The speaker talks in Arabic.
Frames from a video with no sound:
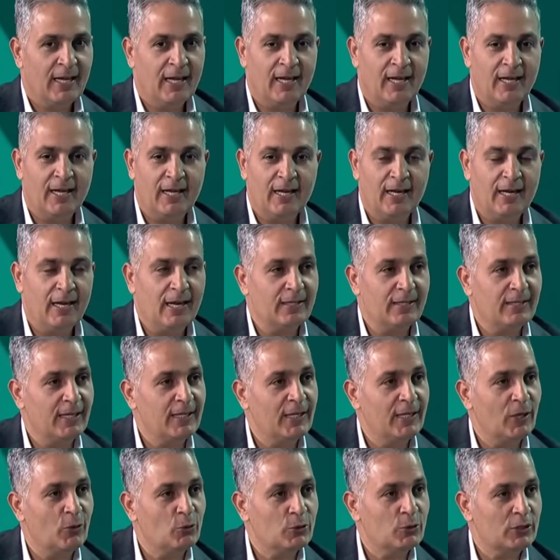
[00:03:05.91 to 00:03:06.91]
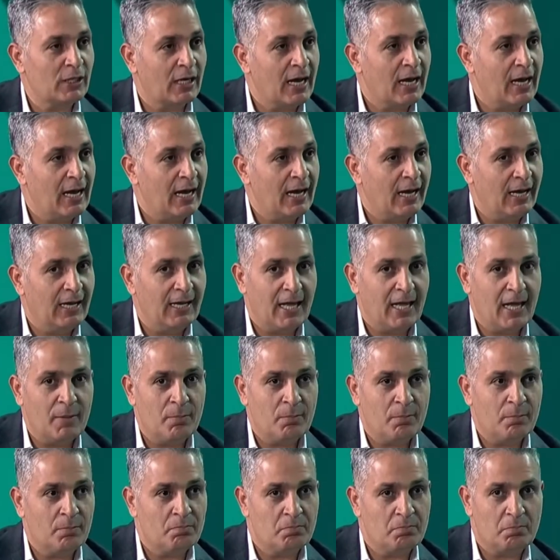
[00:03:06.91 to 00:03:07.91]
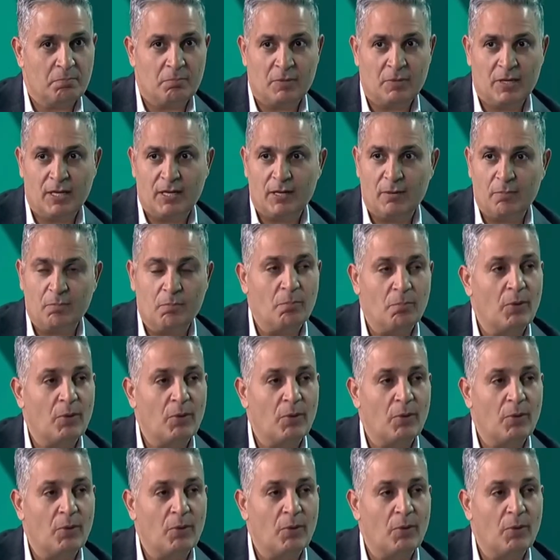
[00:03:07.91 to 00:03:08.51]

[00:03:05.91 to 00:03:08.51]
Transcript: آه، لدينا وزراء أعلام آه،